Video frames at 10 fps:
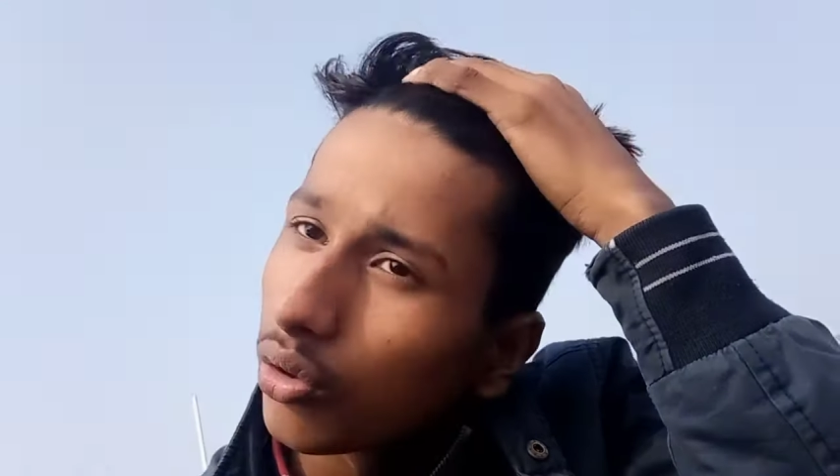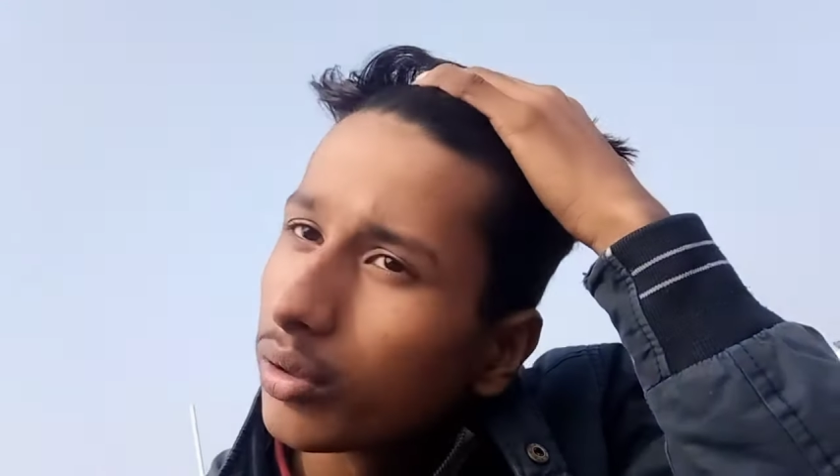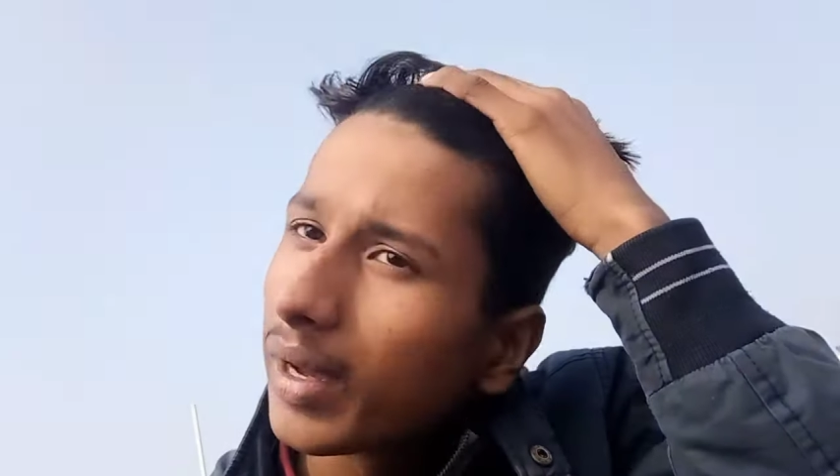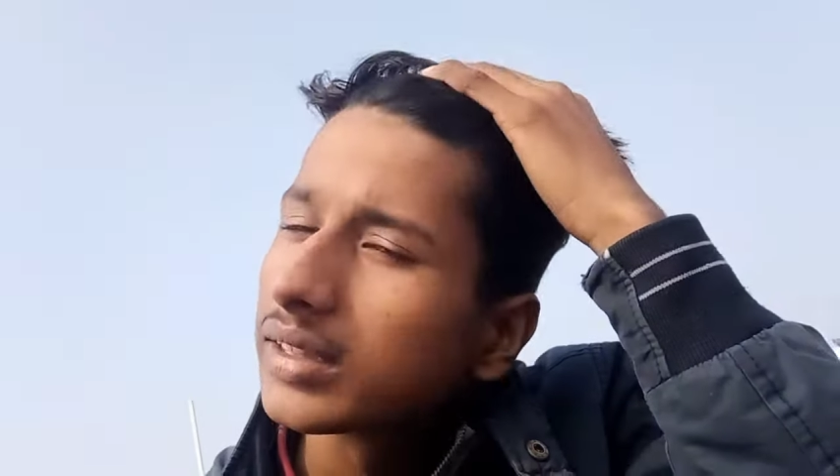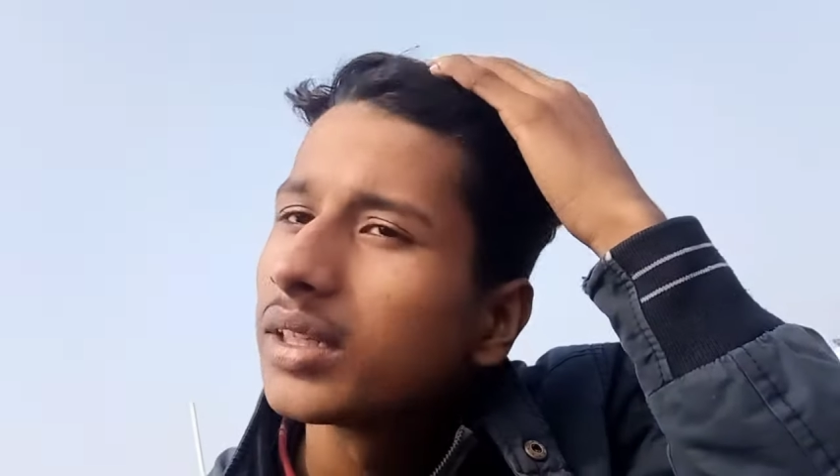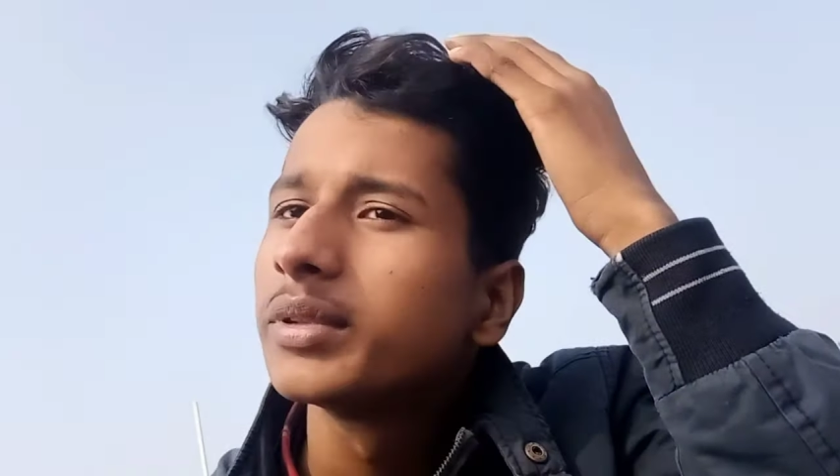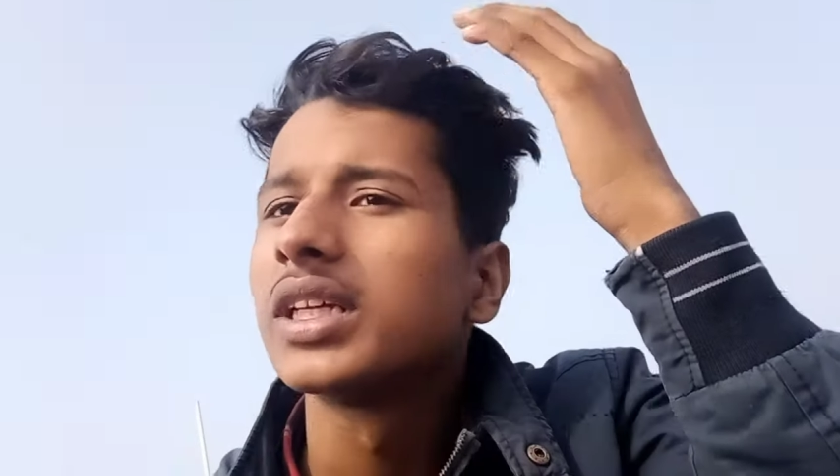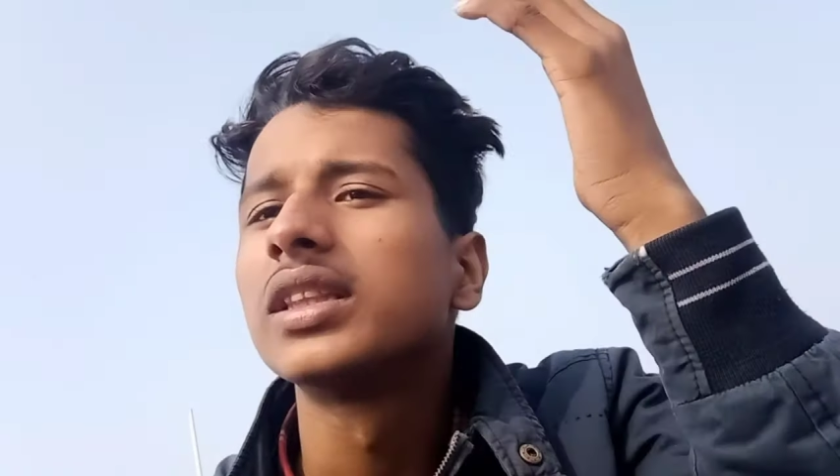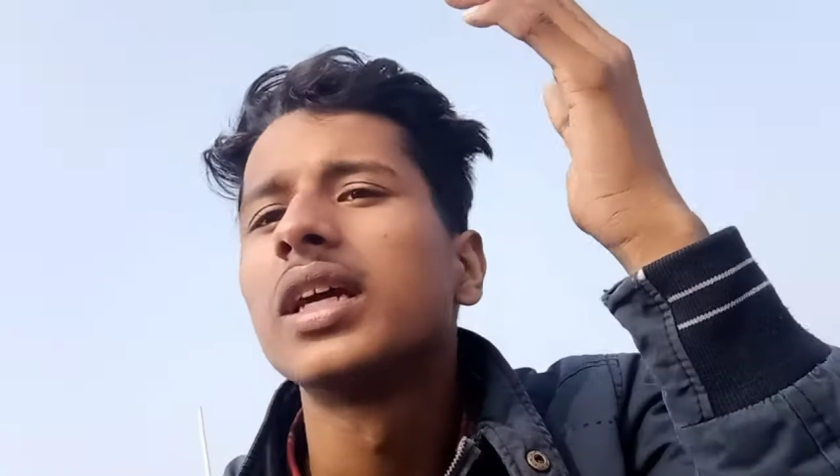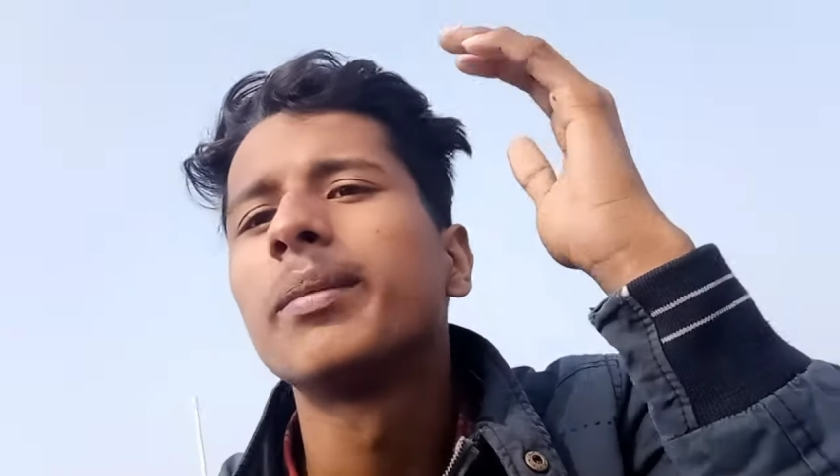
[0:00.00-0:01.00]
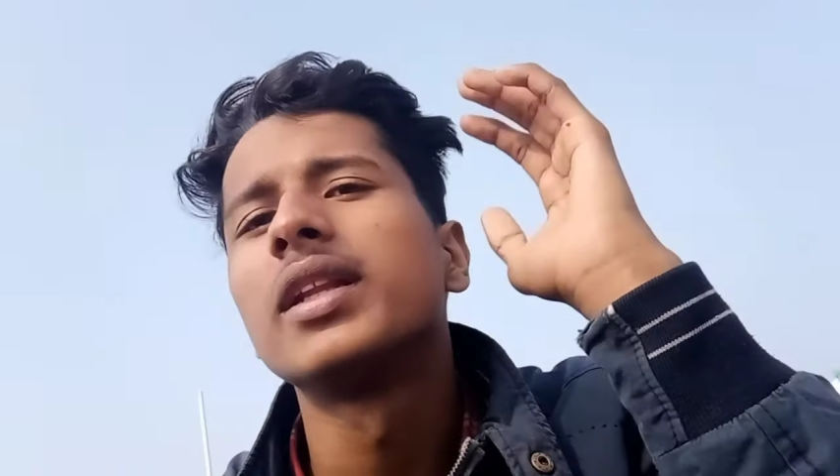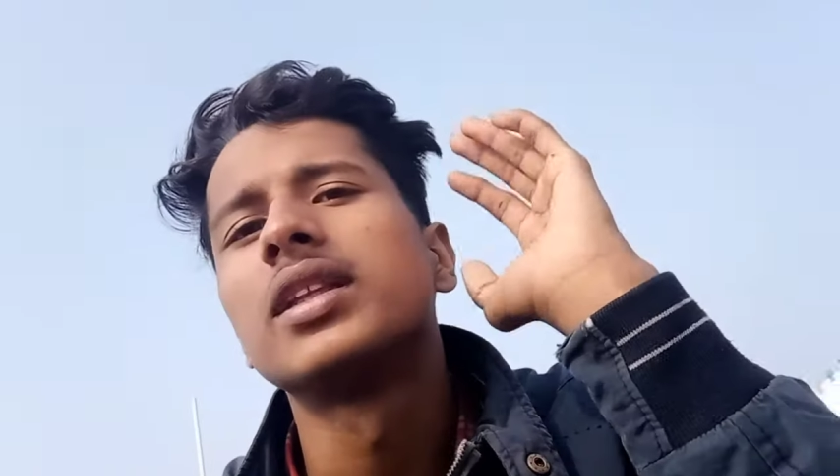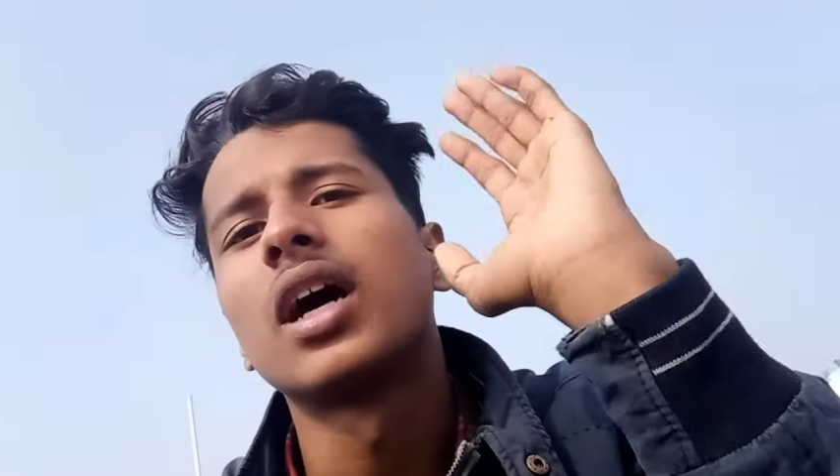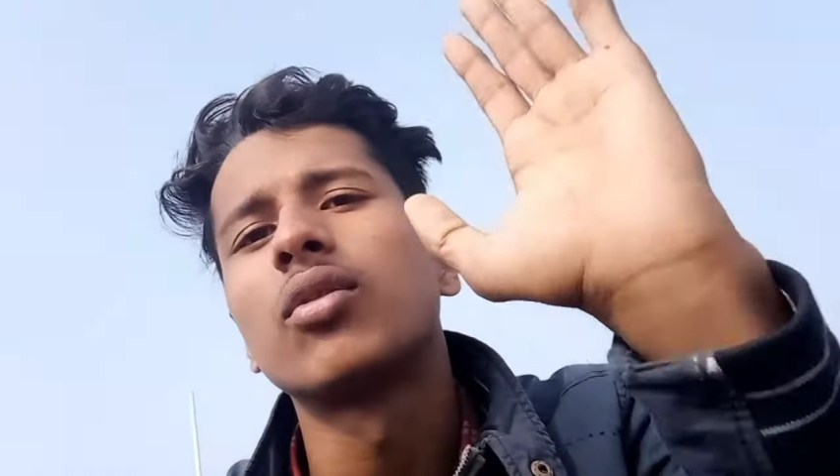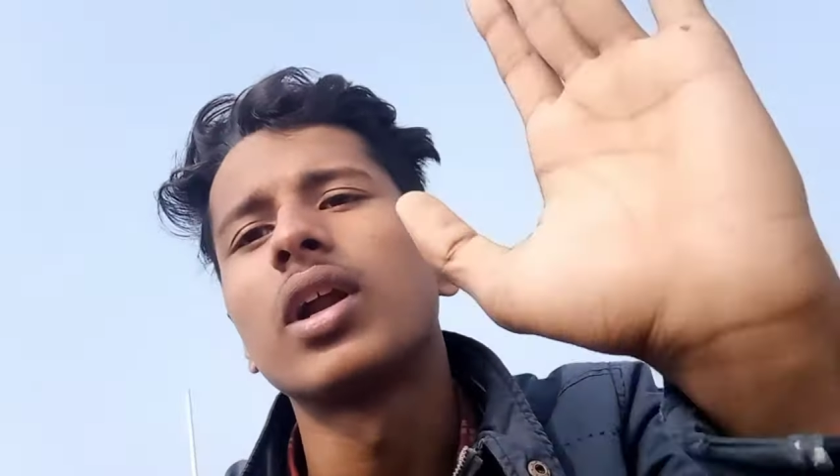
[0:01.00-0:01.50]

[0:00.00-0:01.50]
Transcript: कोई बात नहीं अभी चलते हैं पहले तैयार